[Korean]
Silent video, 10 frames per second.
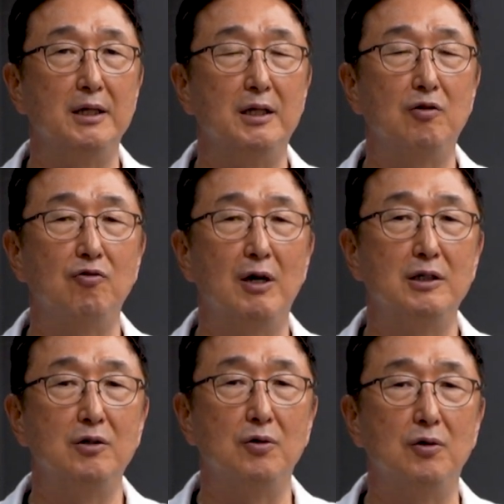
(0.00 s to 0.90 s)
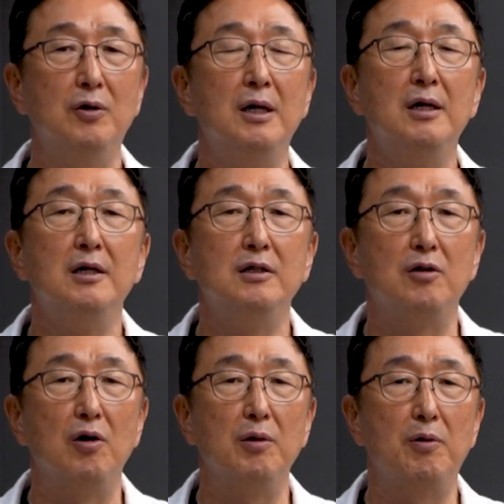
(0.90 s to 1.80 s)
이 두 가지도
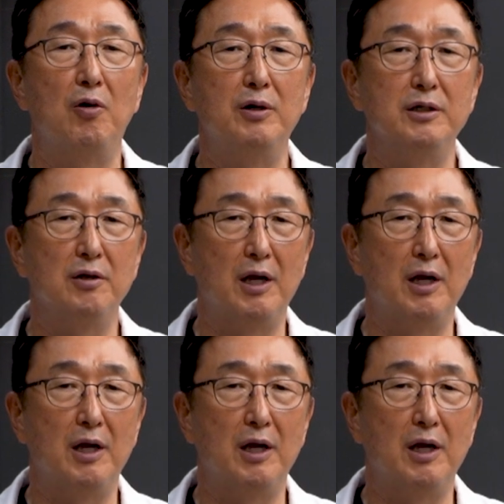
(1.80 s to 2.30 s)
저희 병원에서